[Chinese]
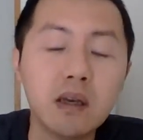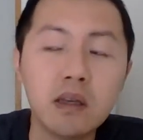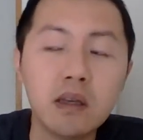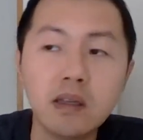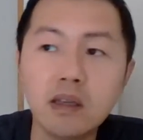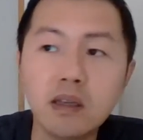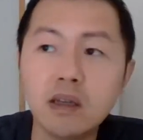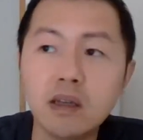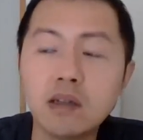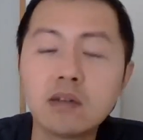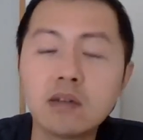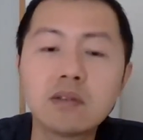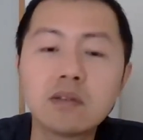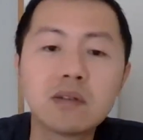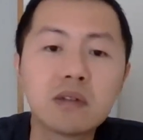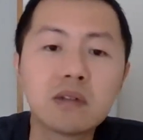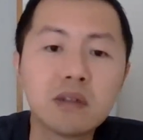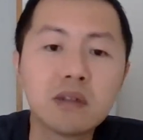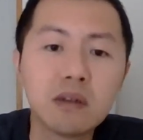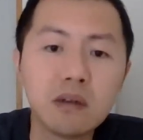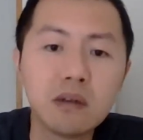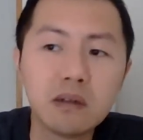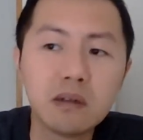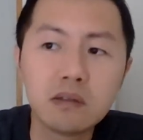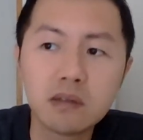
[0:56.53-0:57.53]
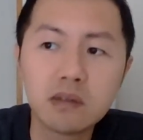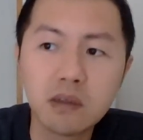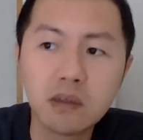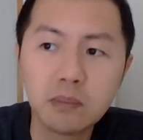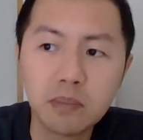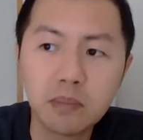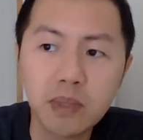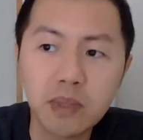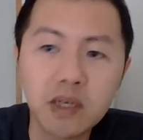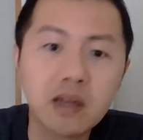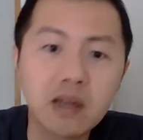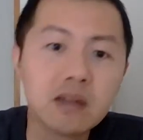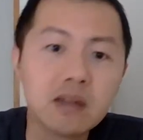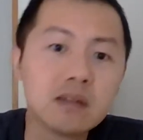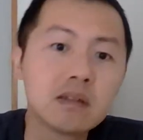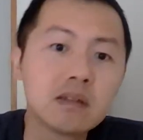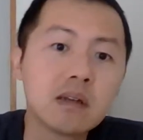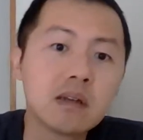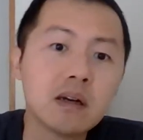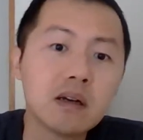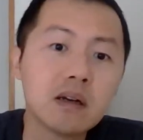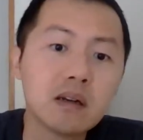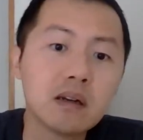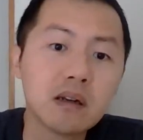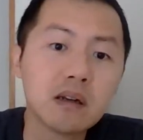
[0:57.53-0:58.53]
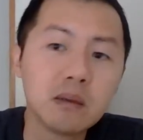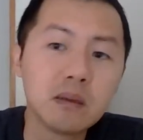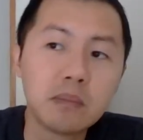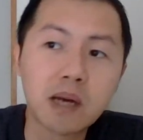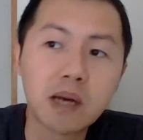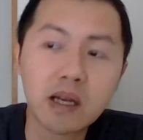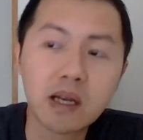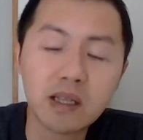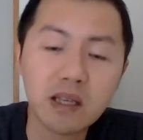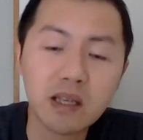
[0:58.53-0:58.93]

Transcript: 也就是这变成了把